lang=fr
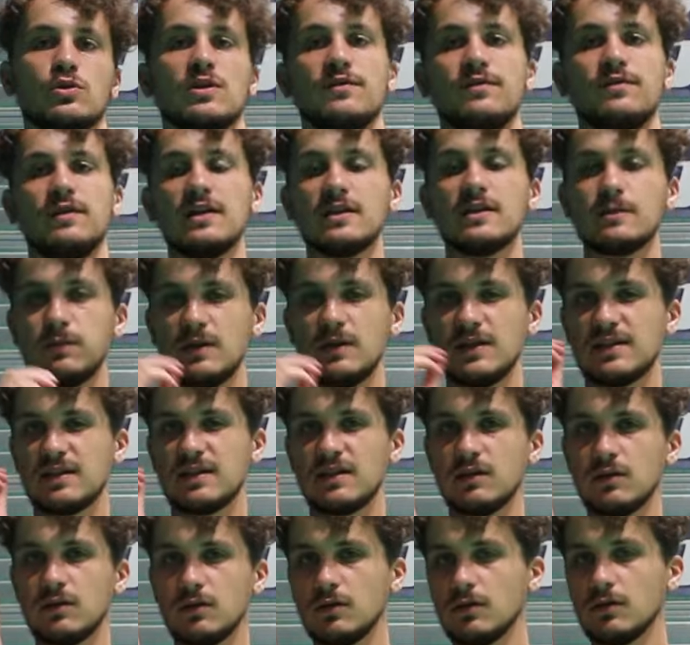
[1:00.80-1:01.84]
vous avais
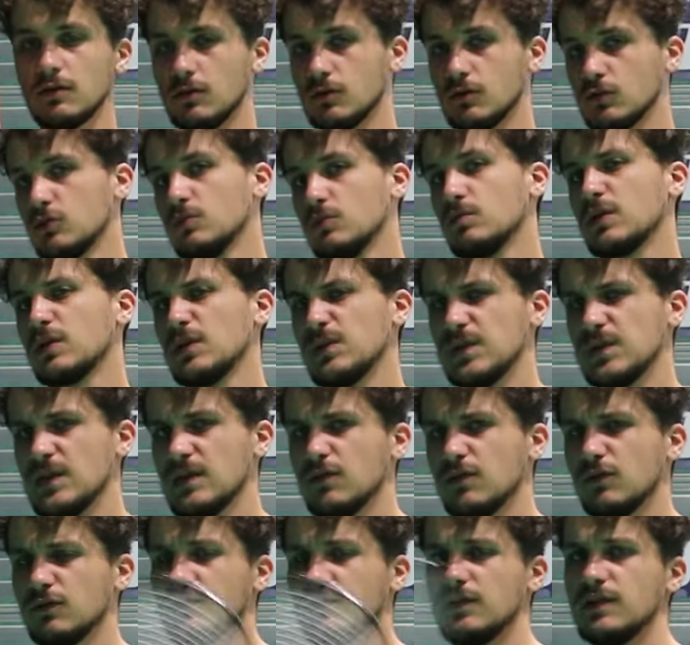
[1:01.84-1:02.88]
expliqué dans une
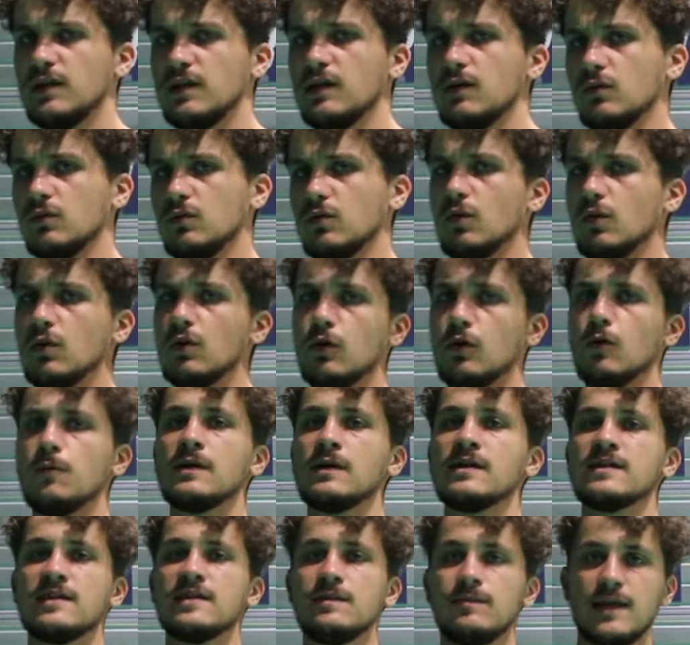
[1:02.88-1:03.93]
précédente vidéo le
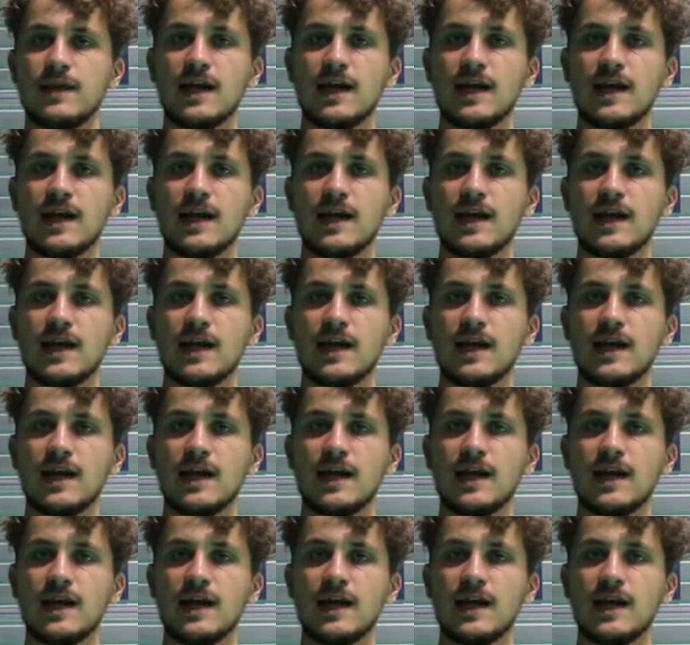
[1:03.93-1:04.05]
principe